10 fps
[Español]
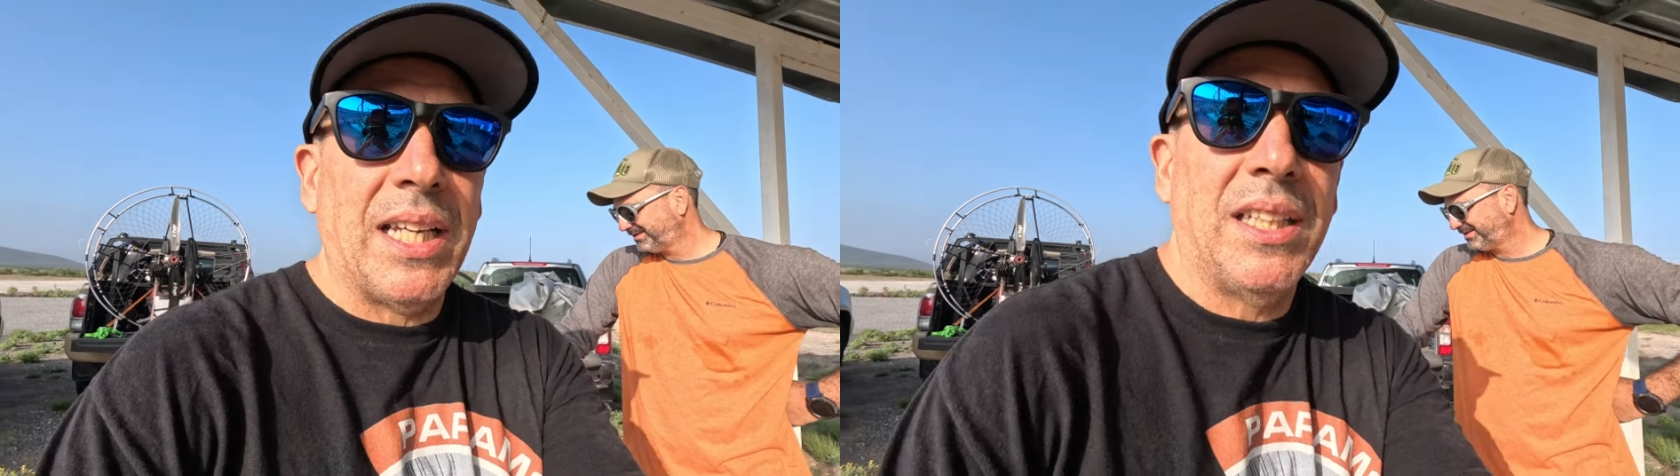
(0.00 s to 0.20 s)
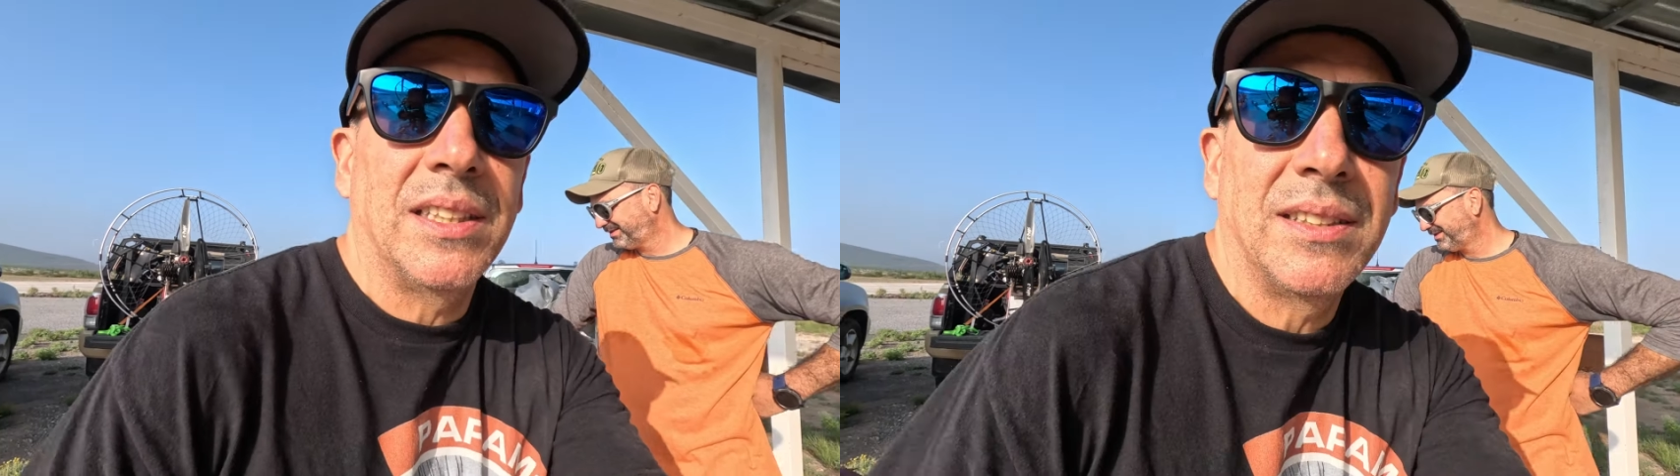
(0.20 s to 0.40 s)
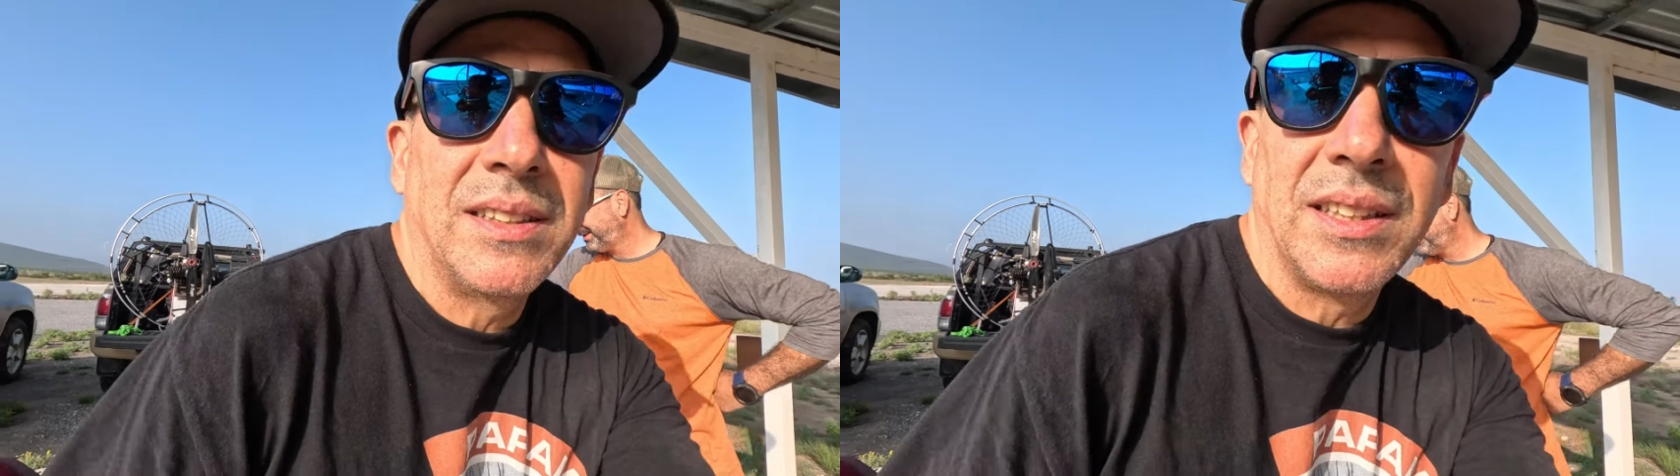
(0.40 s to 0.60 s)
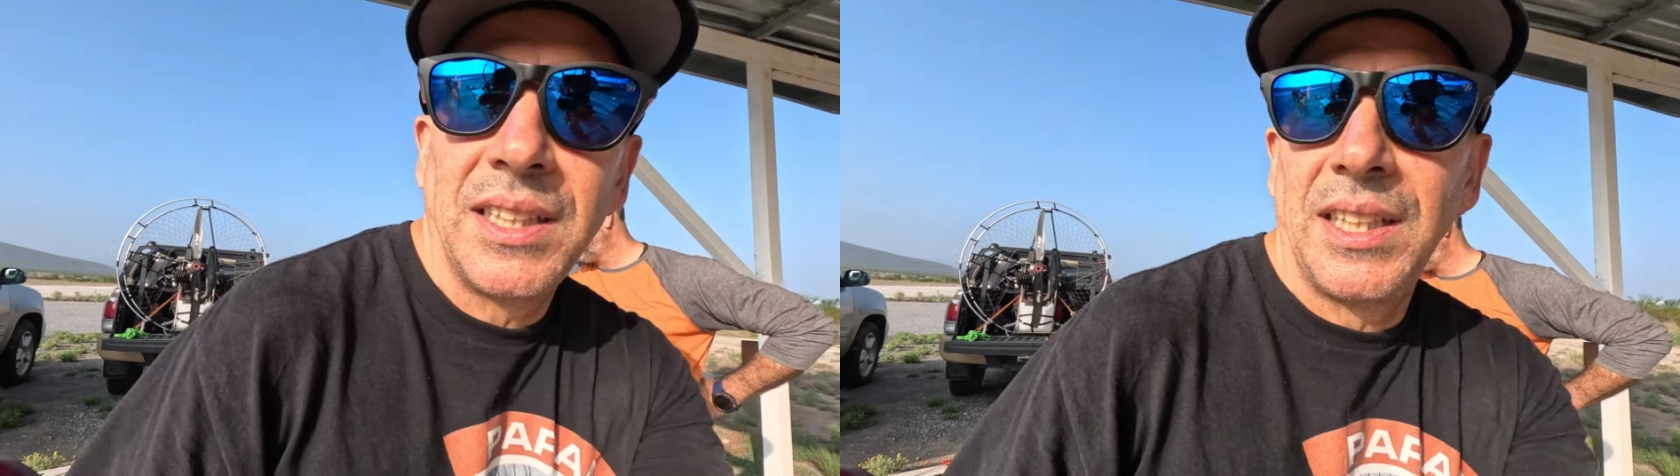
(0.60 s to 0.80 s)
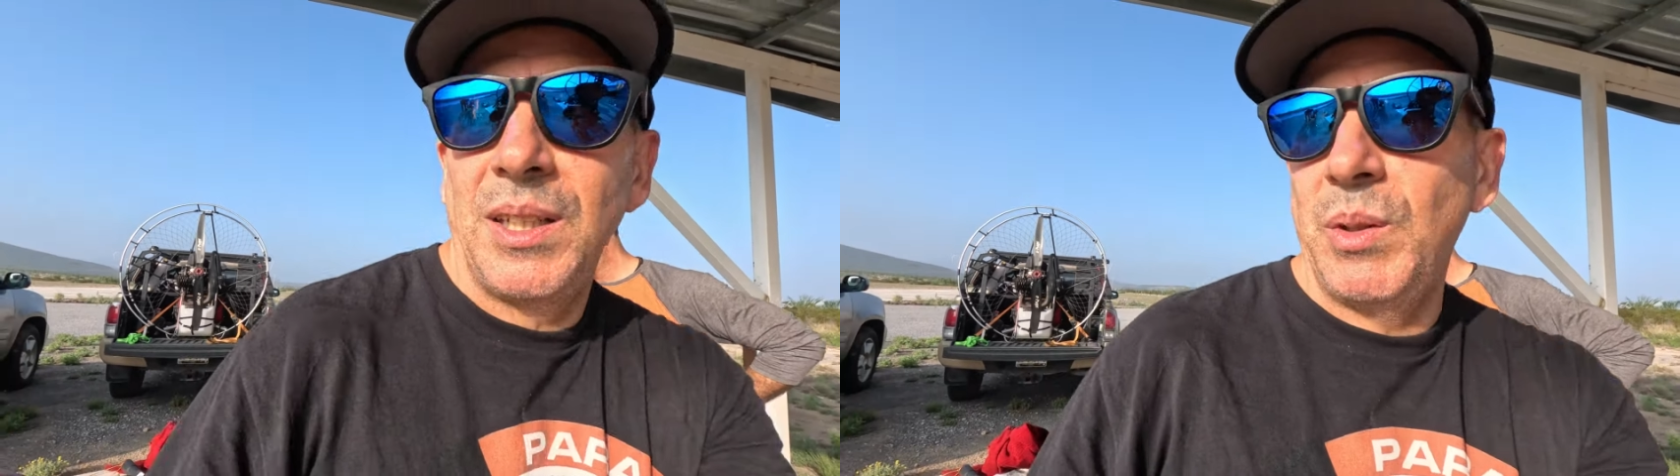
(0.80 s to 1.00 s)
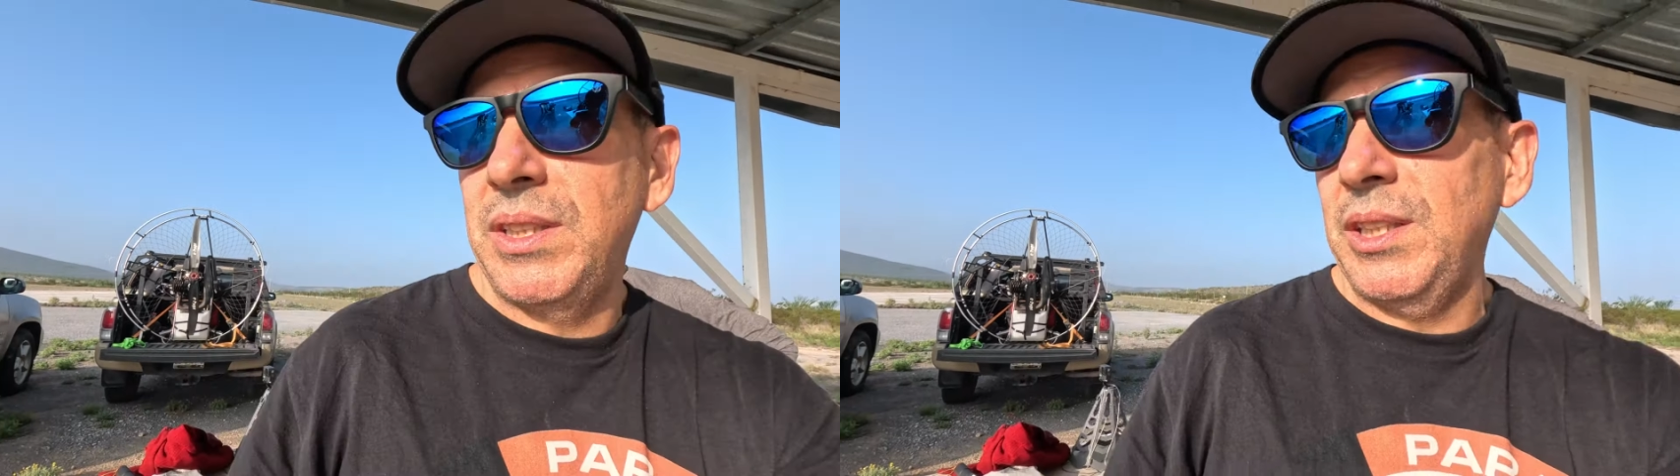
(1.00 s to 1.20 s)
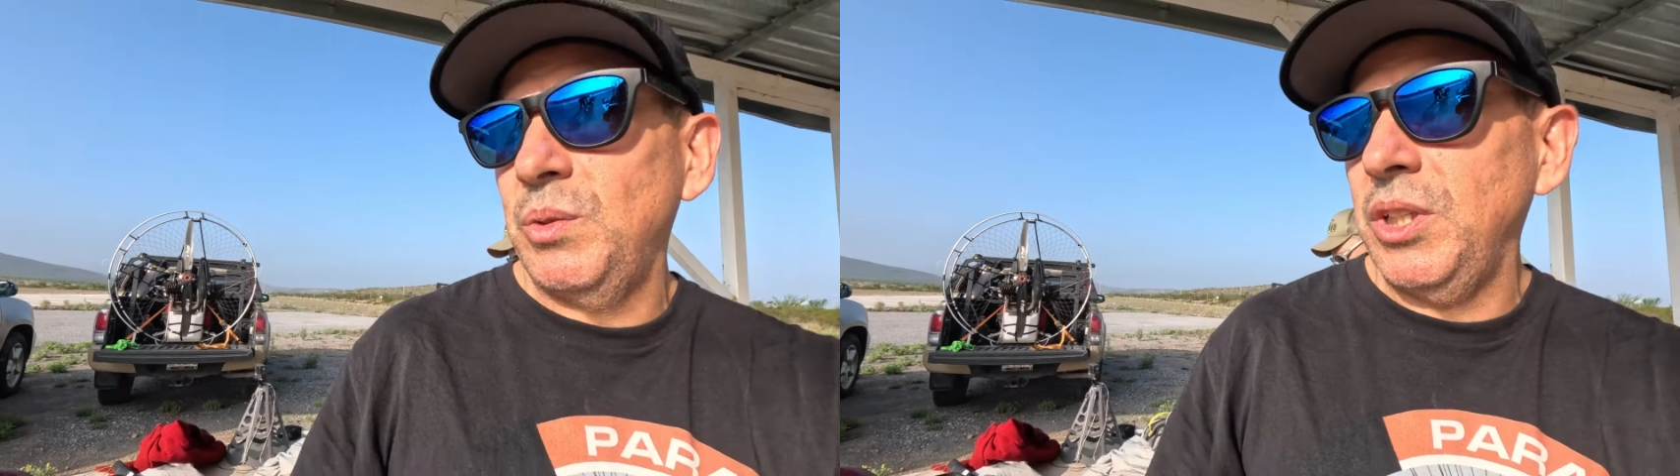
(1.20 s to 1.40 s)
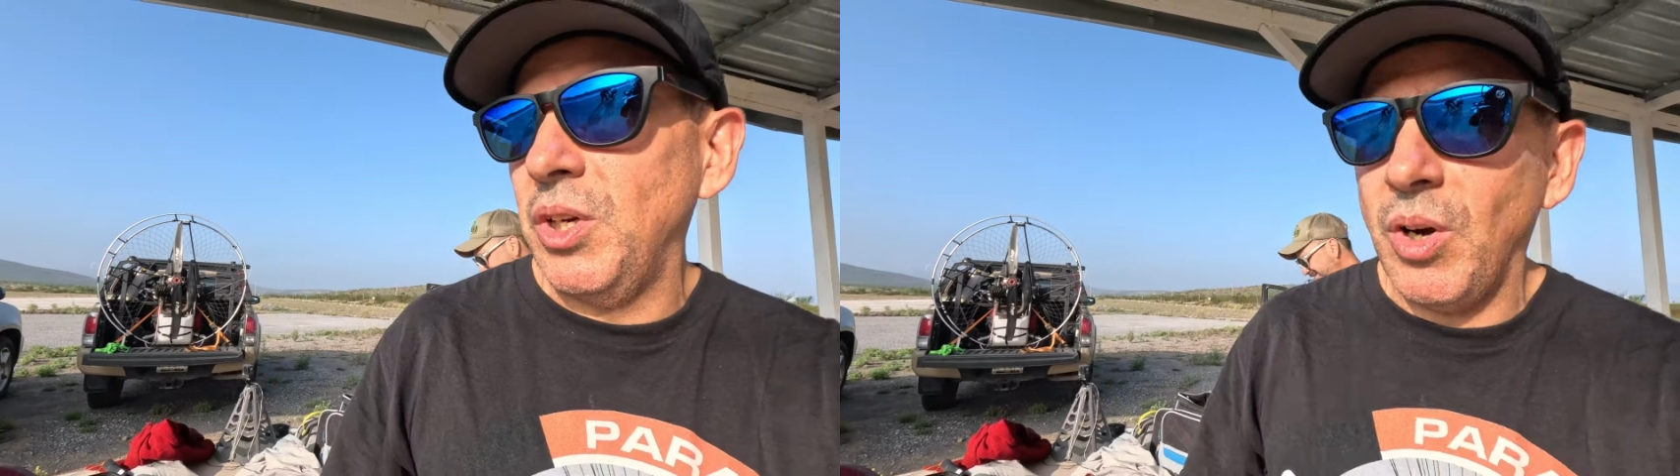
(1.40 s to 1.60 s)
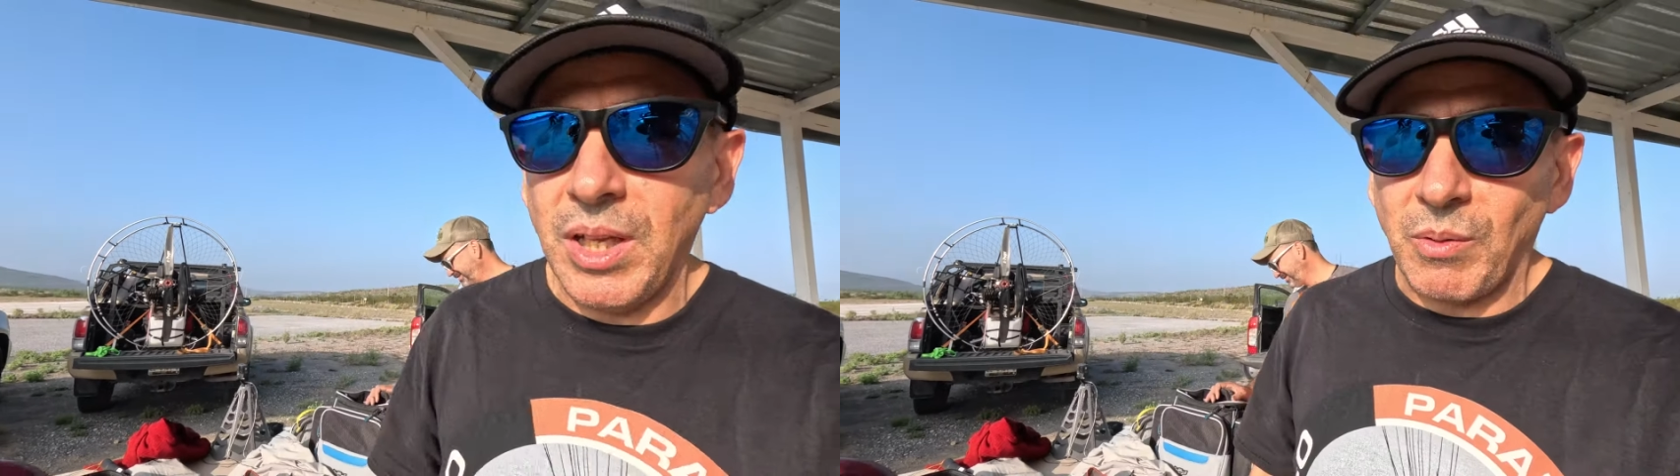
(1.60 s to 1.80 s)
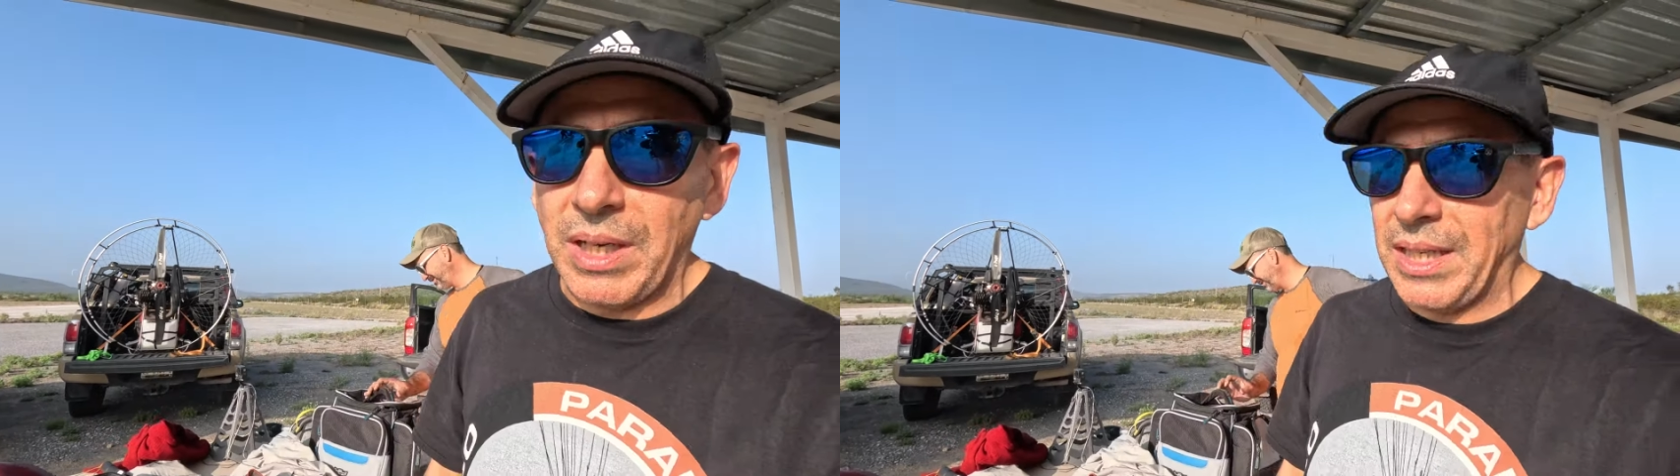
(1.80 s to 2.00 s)
este, Luisito y yo,
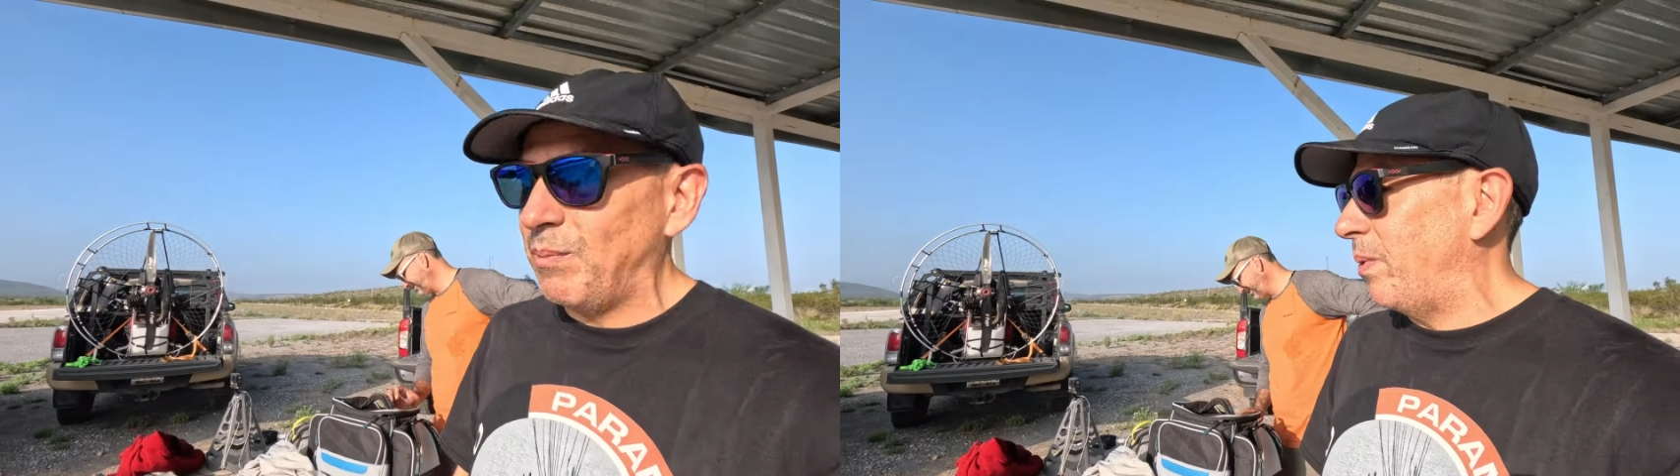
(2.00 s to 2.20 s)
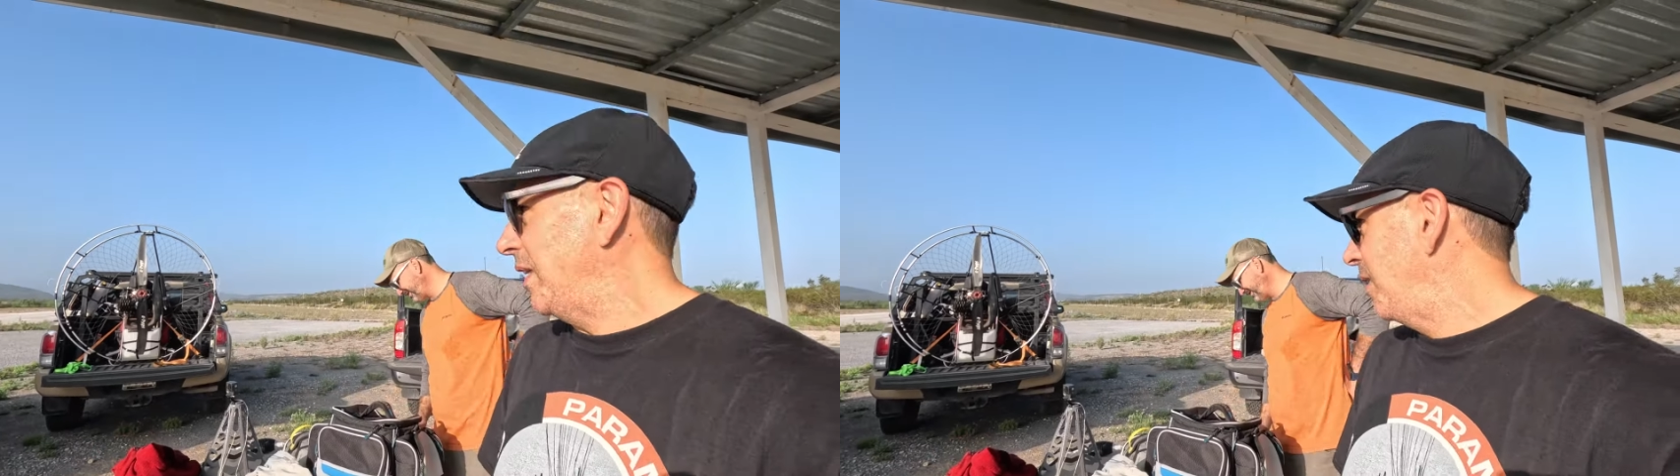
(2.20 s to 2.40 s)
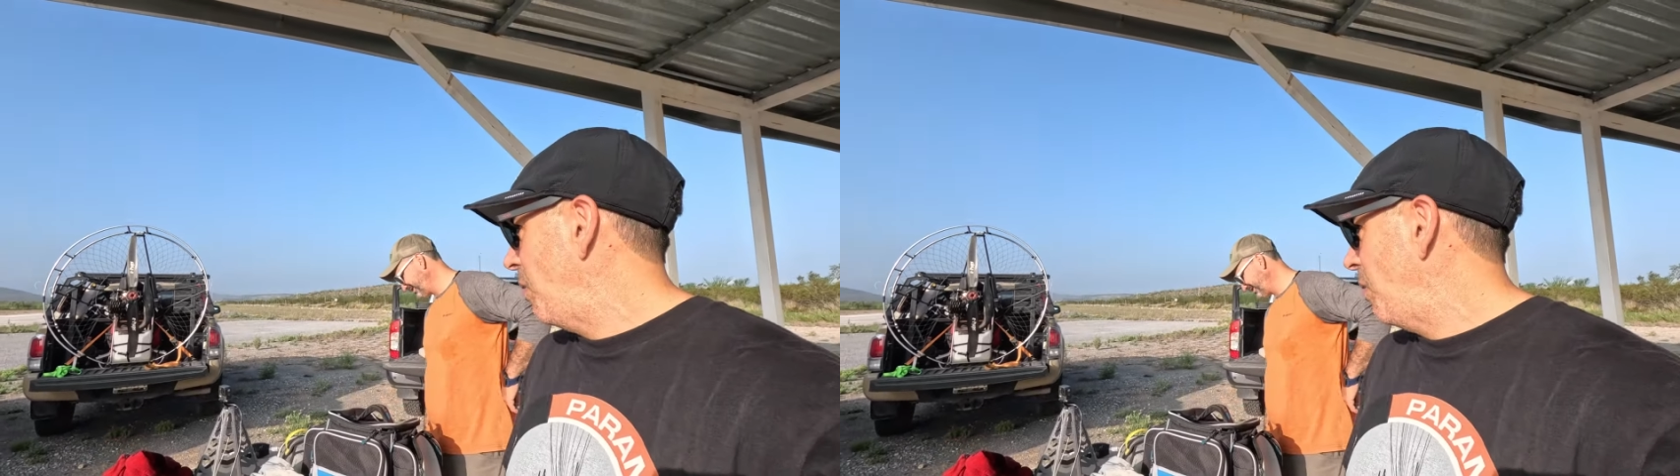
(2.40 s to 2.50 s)
de cuál era el plan de